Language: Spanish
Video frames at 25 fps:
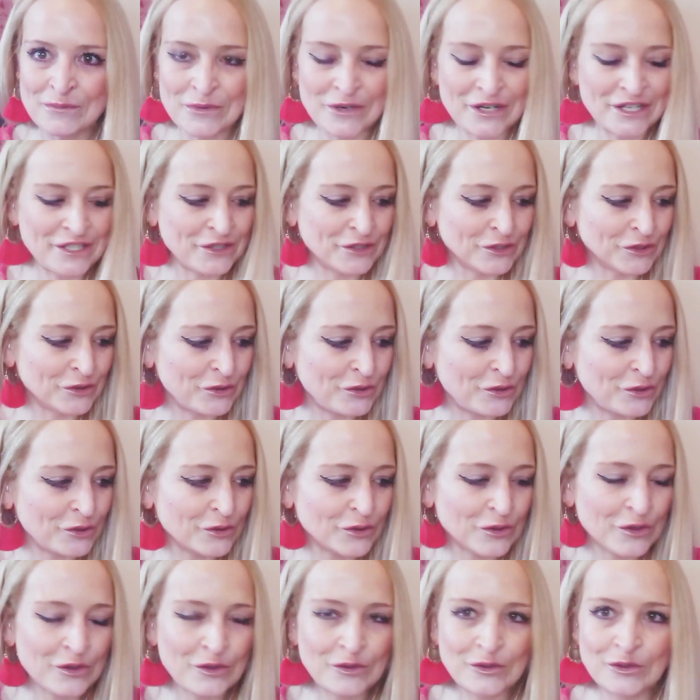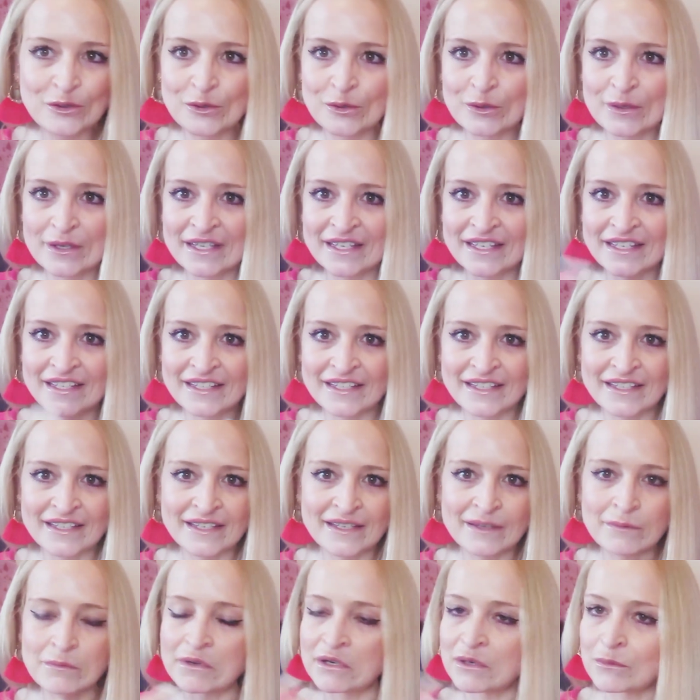un poquito todo,
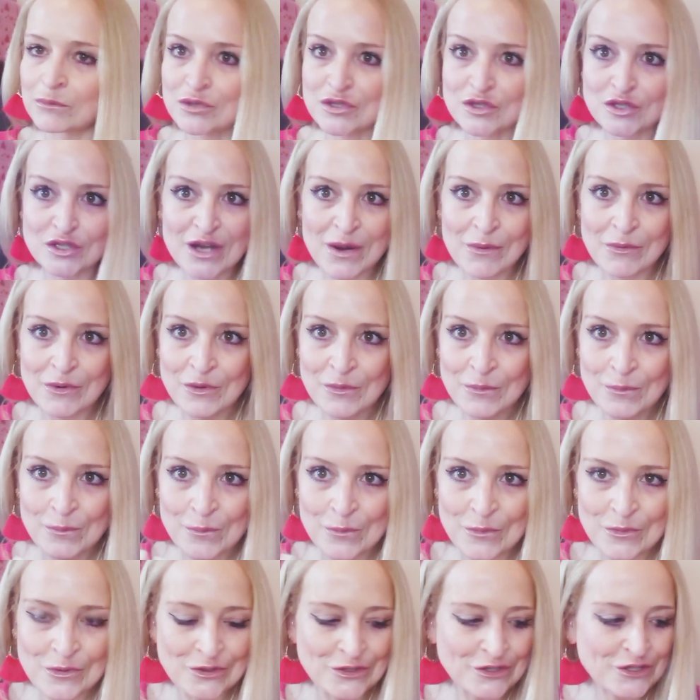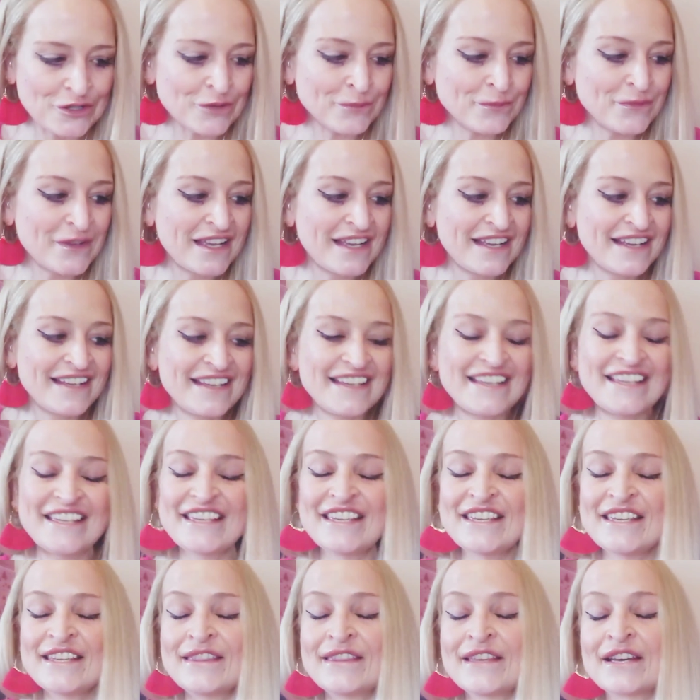eh, bueno, pues os hablo mucho
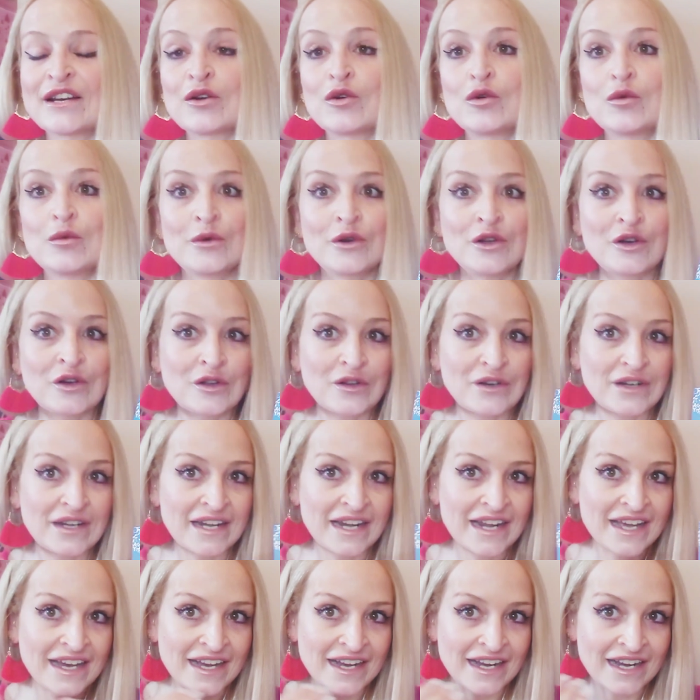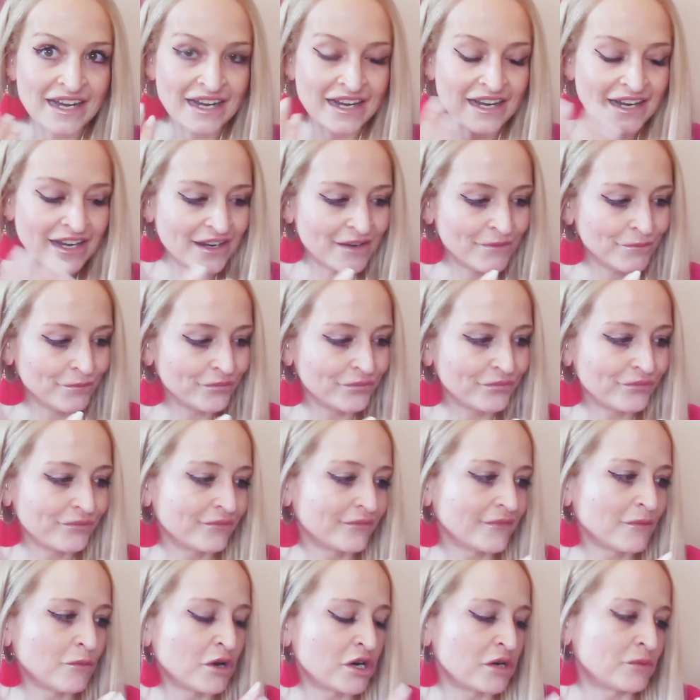y descubro la,
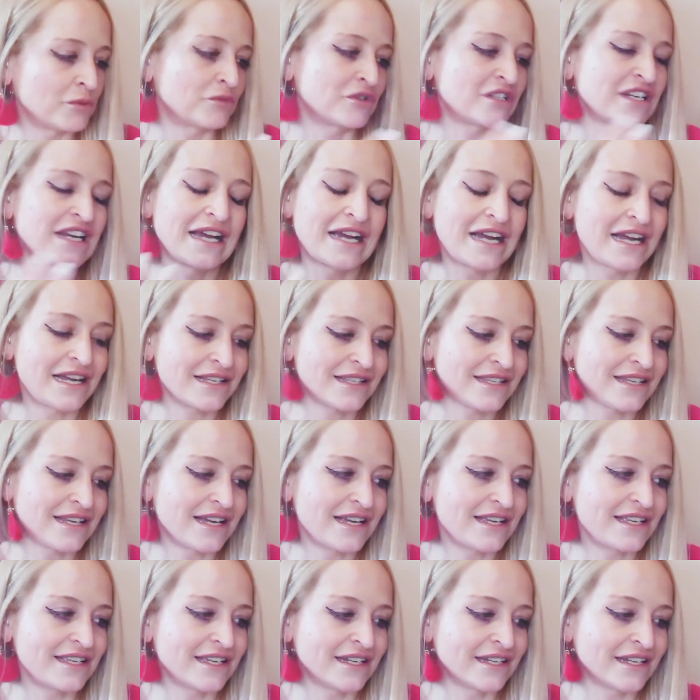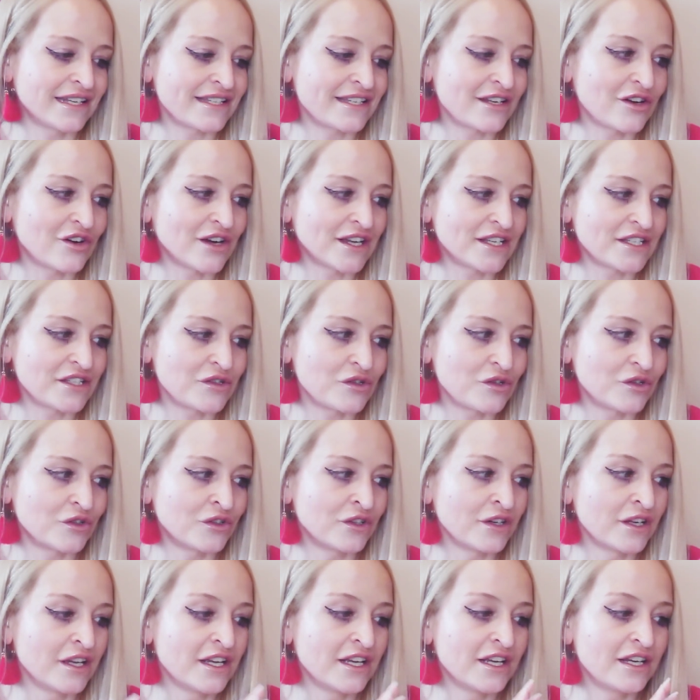bueno, pues la casa y en esa
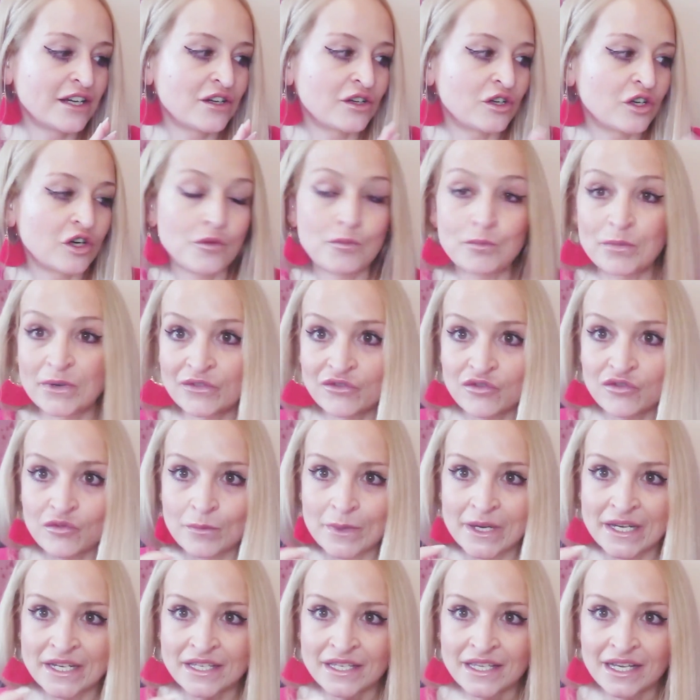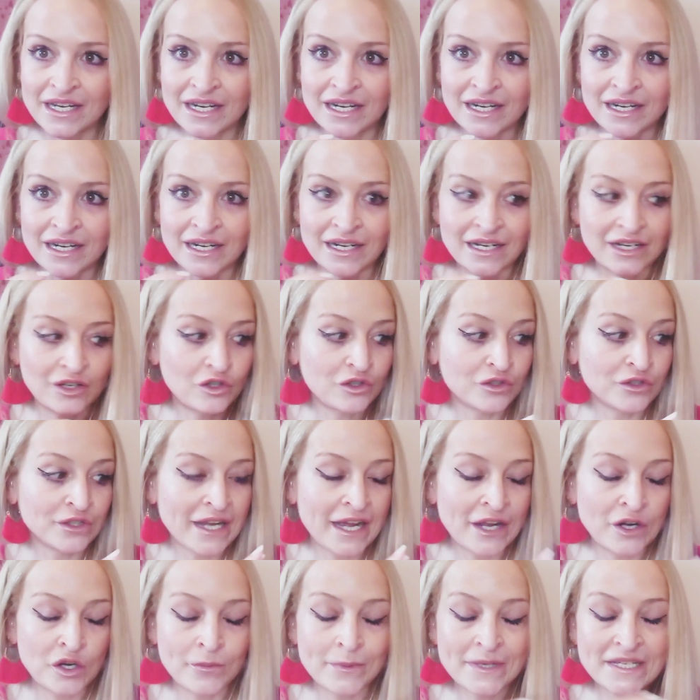ocasión con perfumería, con
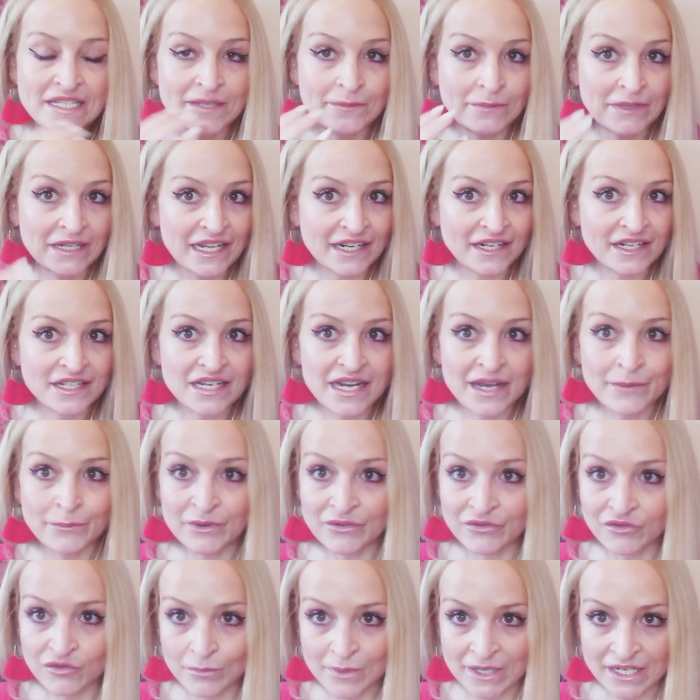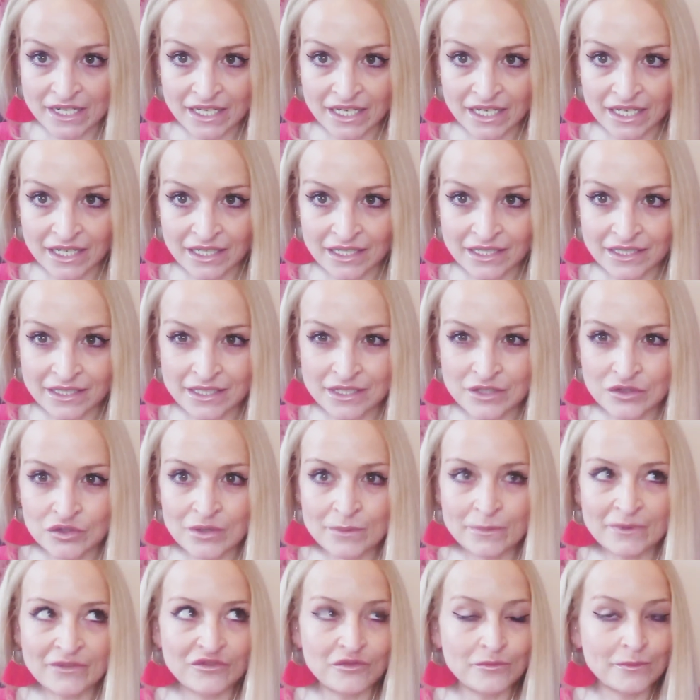aromas similares a perfumería nicho,
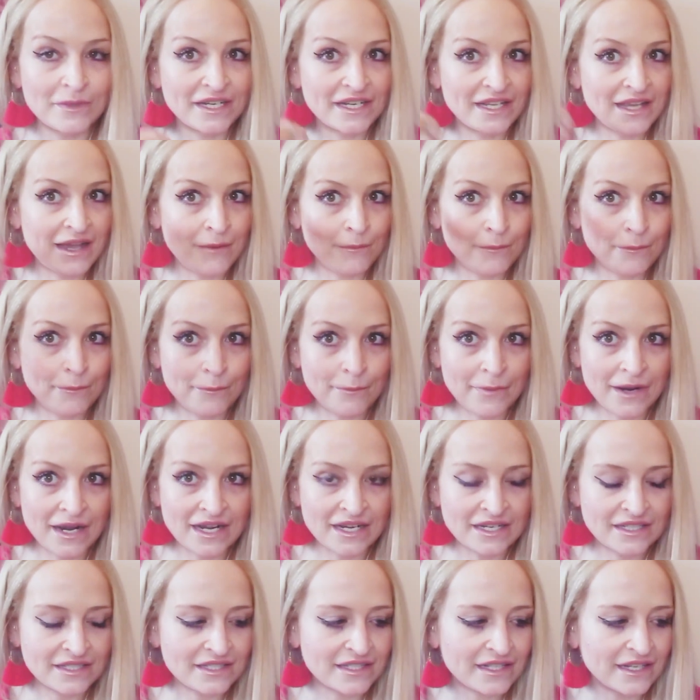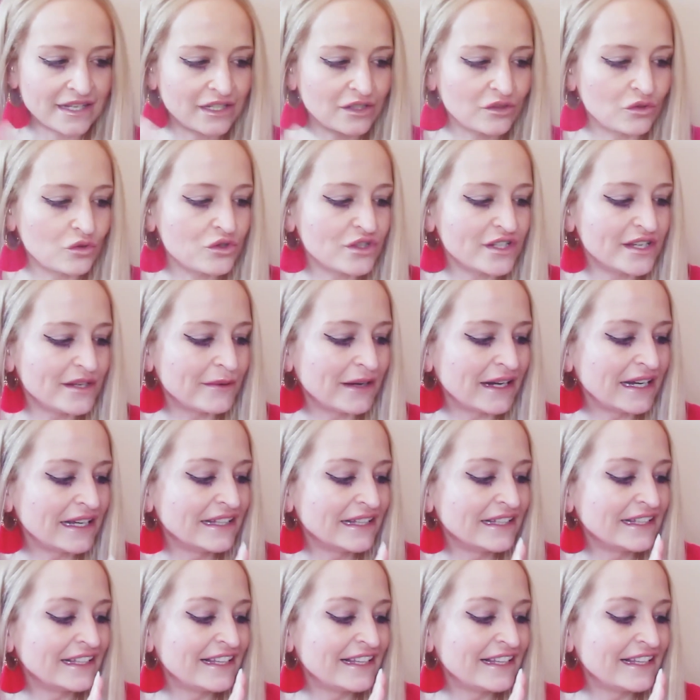a perfumería más exclusiva.